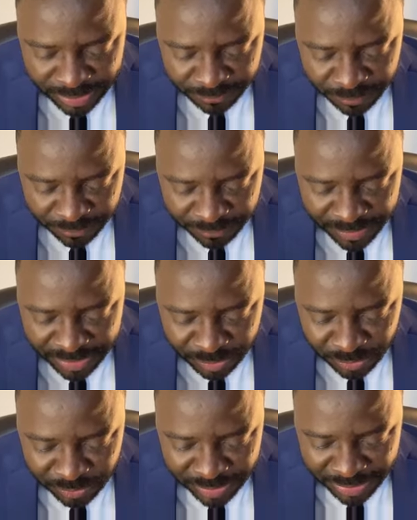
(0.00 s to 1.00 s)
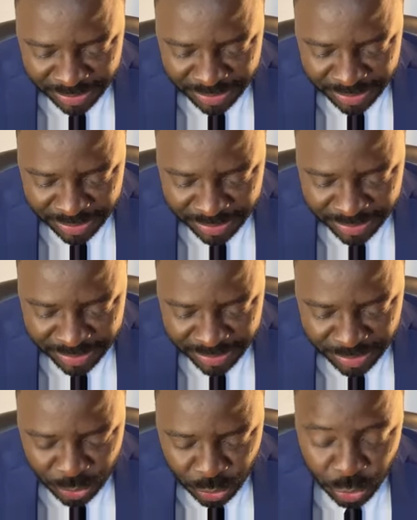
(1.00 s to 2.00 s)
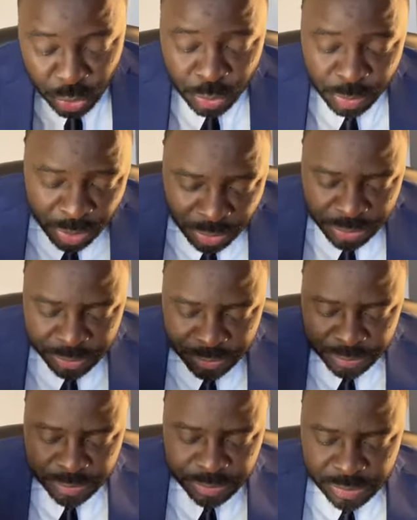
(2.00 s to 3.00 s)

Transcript: J'ai vu une vidéo tout à l'heure. Bon,